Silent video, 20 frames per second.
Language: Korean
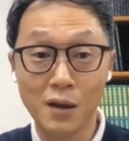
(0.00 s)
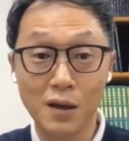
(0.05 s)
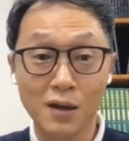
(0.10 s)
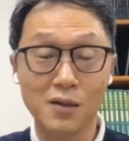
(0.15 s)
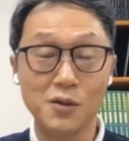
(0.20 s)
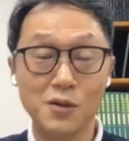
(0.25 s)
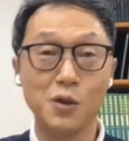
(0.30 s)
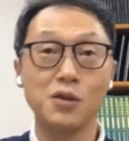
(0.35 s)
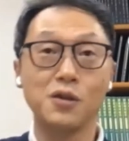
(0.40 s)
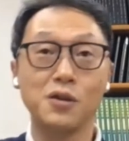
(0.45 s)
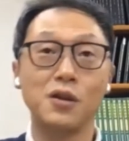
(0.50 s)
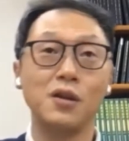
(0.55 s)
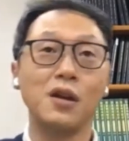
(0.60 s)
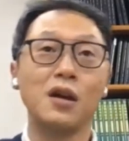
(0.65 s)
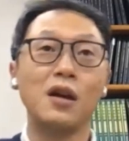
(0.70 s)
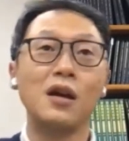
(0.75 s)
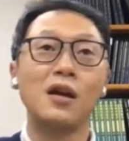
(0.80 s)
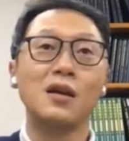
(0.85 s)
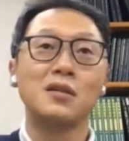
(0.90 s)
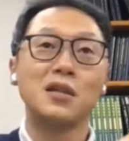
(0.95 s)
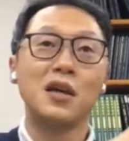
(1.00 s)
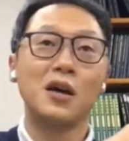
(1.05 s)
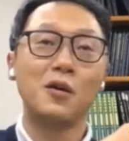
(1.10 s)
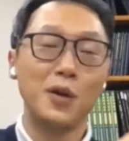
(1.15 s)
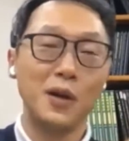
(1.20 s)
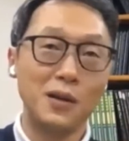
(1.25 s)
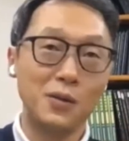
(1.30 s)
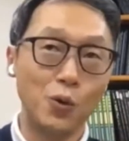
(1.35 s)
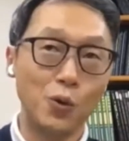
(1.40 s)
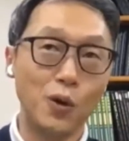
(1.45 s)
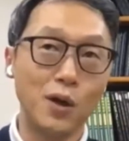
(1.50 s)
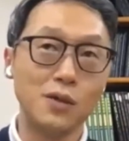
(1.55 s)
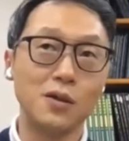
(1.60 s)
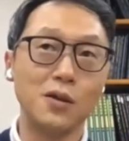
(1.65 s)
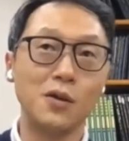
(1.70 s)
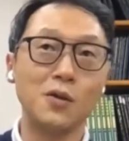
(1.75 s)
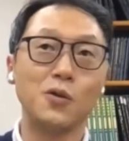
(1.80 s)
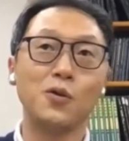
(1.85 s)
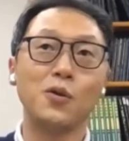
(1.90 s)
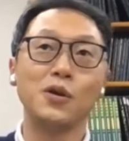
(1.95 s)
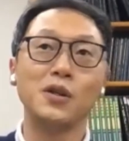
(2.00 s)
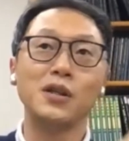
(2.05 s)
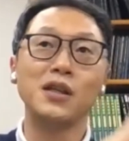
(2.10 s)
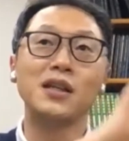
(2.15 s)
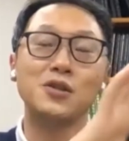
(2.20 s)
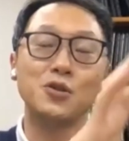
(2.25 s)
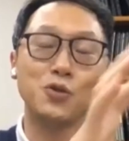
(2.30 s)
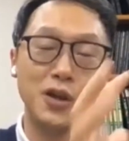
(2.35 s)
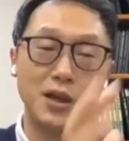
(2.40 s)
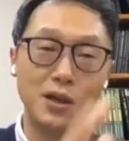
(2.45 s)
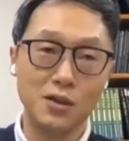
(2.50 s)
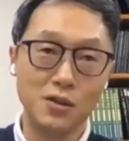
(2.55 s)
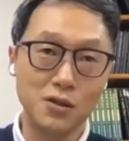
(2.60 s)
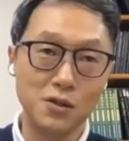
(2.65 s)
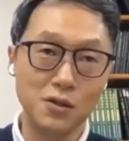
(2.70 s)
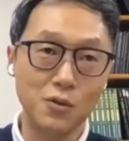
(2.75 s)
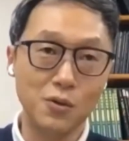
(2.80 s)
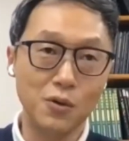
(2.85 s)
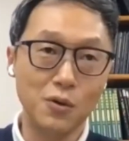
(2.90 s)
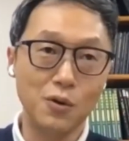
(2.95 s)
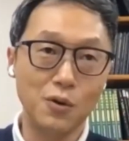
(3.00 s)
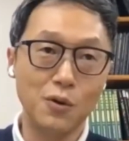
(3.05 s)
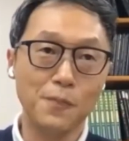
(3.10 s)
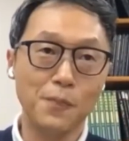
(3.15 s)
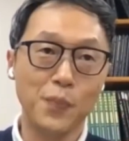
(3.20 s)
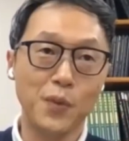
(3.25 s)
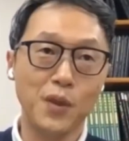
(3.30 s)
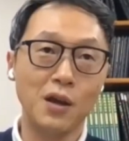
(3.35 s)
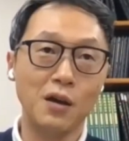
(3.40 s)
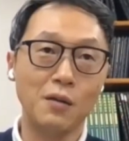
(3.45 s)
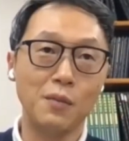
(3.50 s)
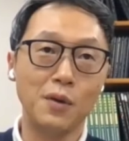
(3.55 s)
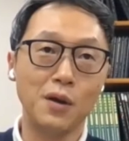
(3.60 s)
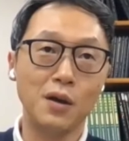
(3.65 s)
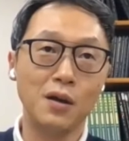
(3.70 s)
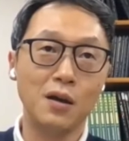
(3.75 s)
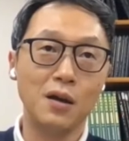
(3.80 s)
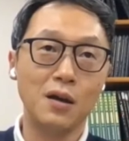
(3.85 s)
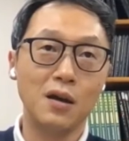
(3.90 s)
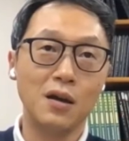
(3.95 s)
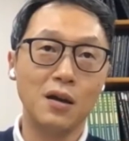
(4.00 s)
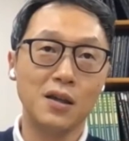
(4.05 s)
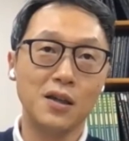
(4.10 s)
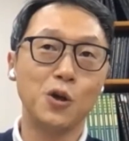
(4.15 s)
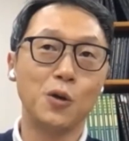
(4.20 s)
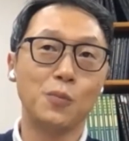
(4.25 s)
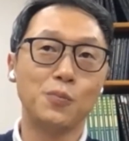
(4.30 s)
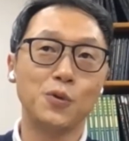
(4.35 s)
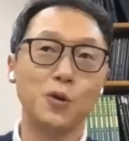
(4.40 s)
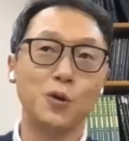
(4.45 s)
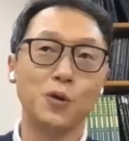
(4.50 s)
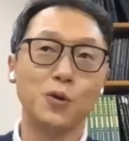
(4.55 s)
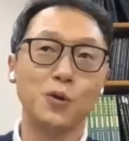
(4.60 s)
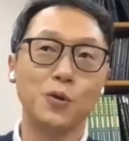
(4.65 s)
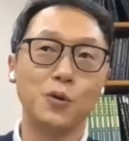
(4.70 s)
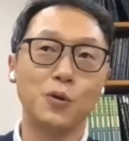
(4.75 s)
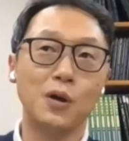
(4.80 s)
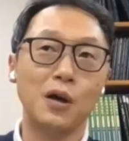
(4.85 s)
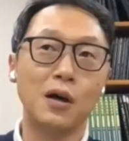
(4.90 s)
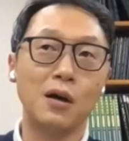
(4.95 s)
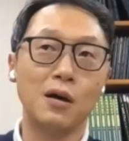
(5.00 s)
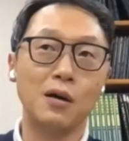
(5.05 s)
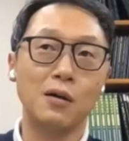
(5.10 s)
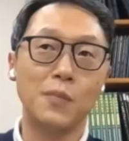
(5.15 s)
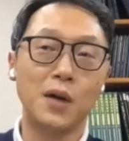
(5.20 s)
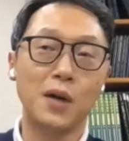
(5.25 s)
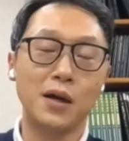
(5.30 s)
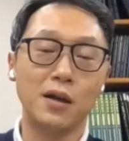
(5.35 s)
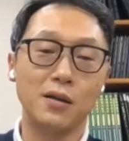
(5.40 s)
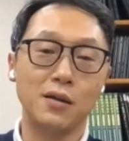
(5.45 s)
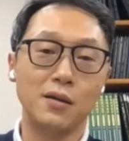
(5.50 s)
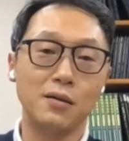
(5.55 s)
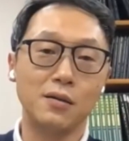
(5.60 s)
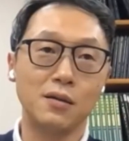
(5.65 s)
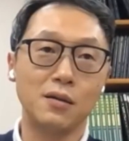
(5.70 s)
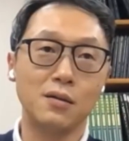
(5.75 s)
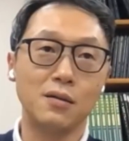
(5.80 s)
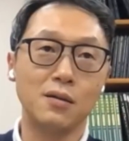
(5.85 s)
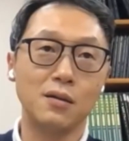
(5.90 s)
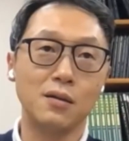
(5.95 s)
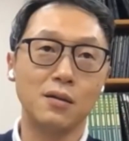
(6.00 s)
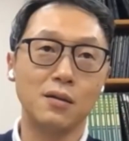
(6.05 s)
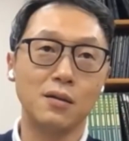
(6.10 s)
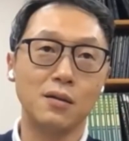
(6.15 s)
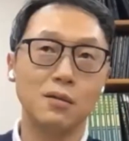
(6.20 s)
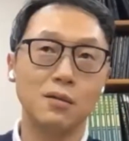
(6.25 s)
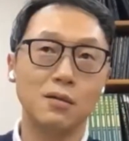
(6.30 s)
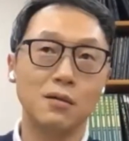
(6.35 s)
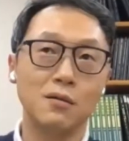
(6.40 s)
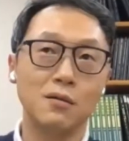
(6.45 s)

그것들이 사회에 녹아들고 익숙해지고, 그다음에 기업들도 마케팅을 갖다가